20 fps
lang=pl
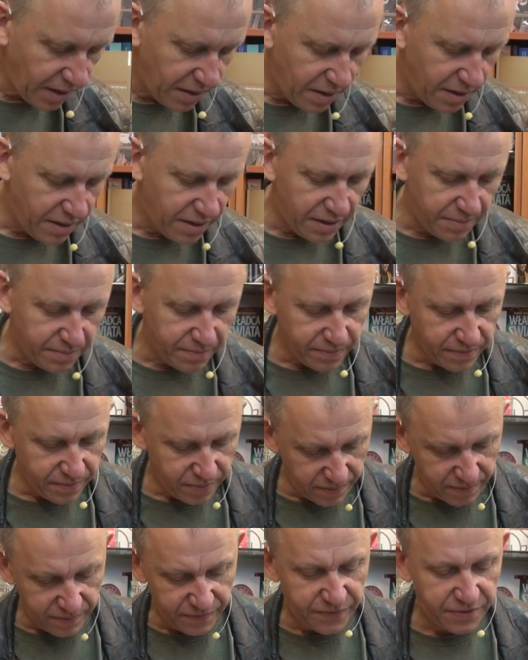Y,
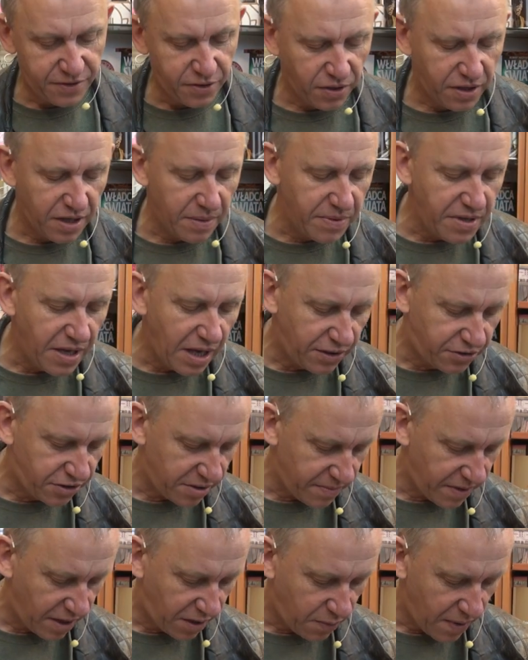w trochę
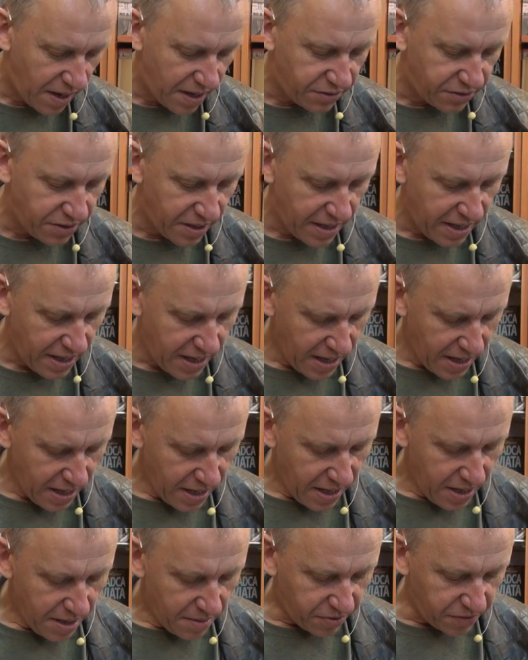mniejszym nakładzie.
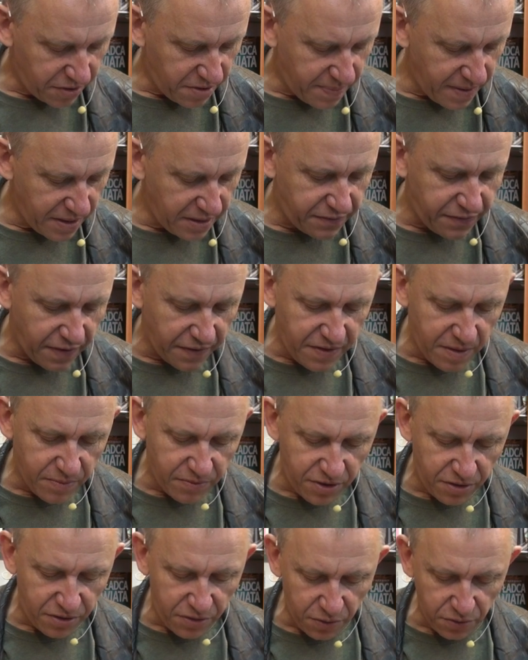Proszę Państwa,
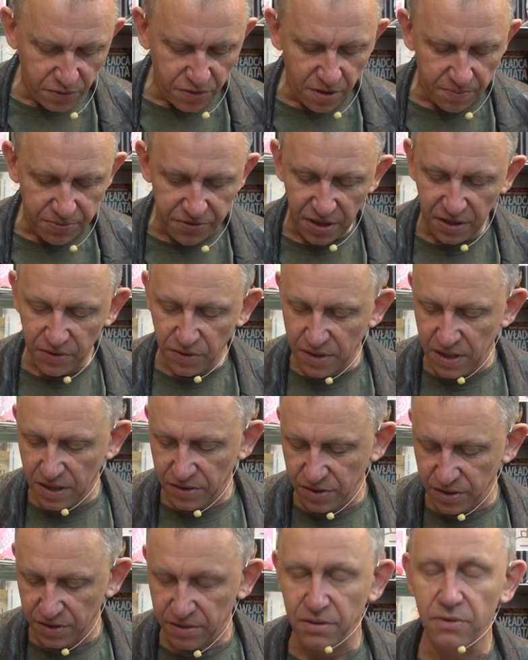wiem, że trudno
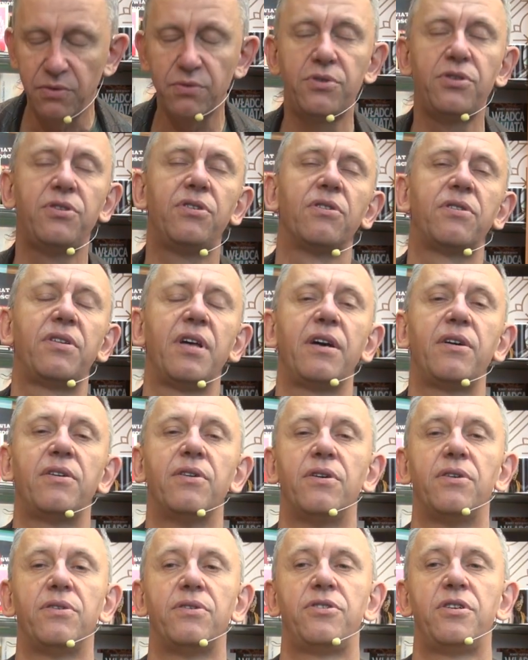przekonać jest ludzi do
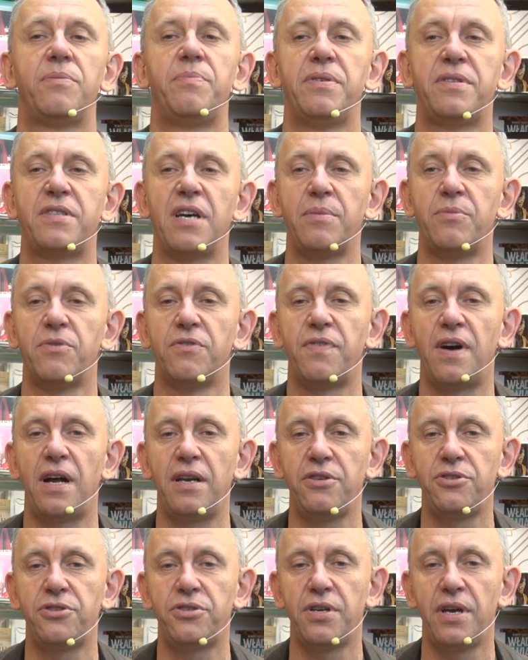tego, żeby
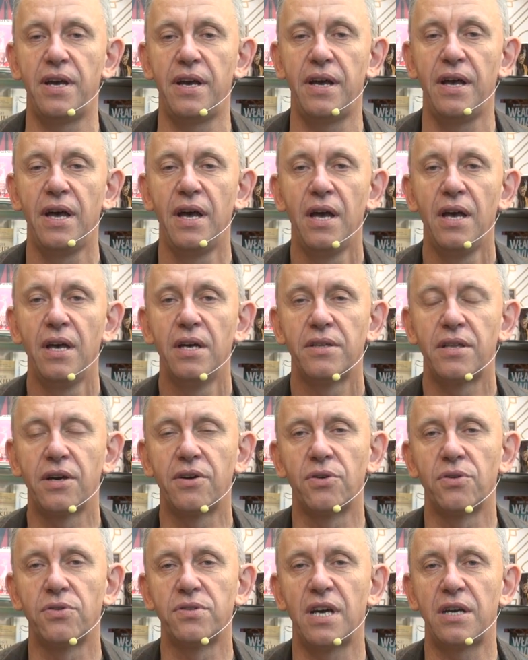zajmowali się
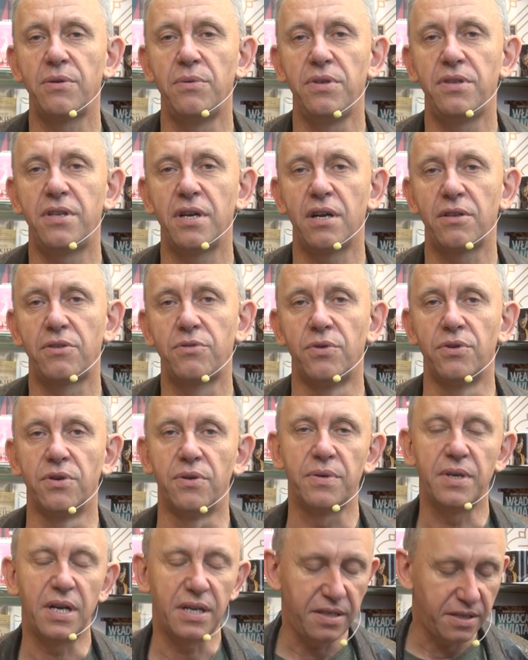tego rodzaju
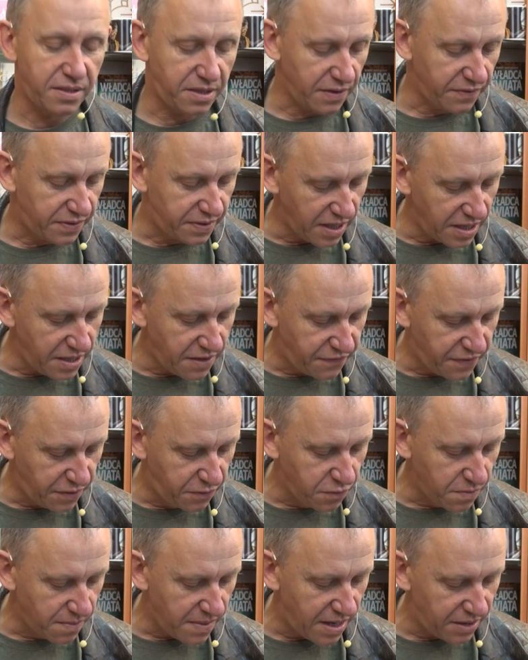literaturą. Ja nie jestem w stanie
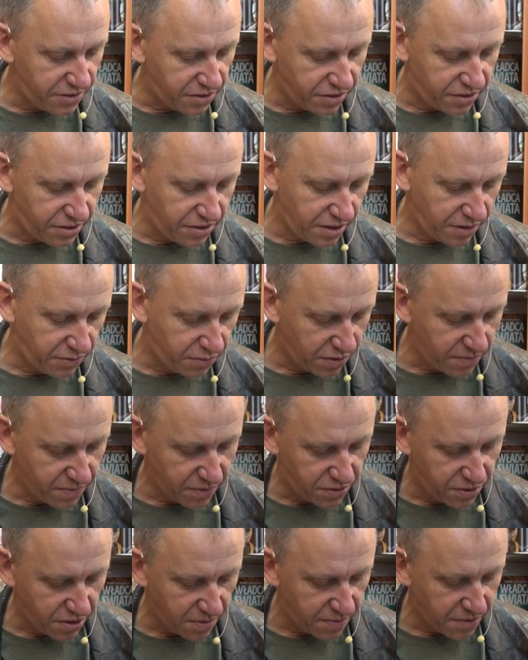wytłumaczyć
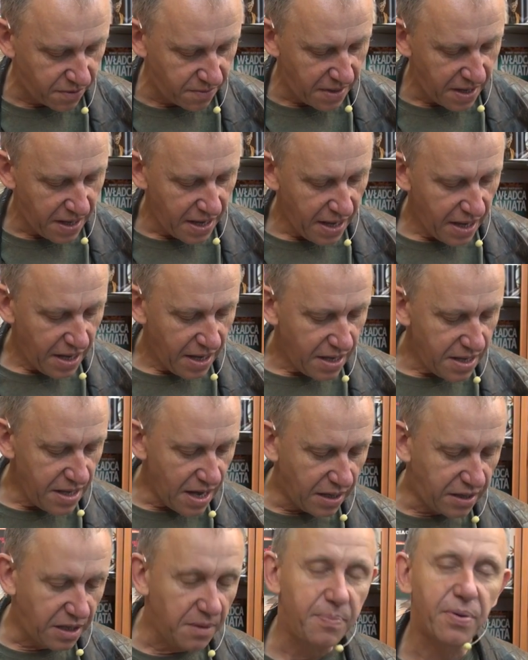niektórym osobom,
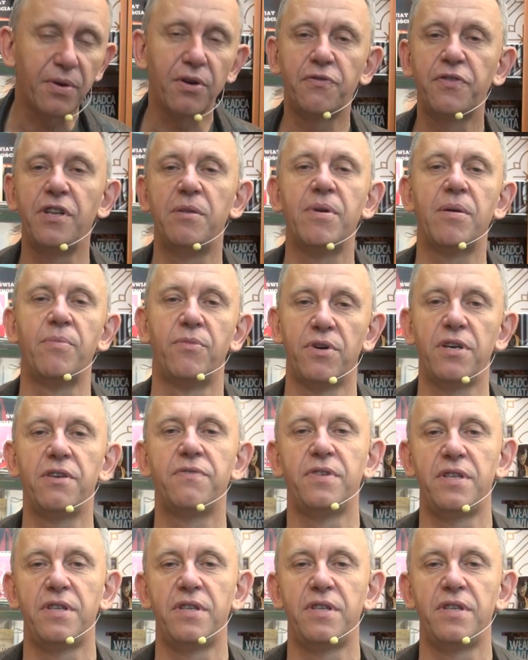jaki profil ma moje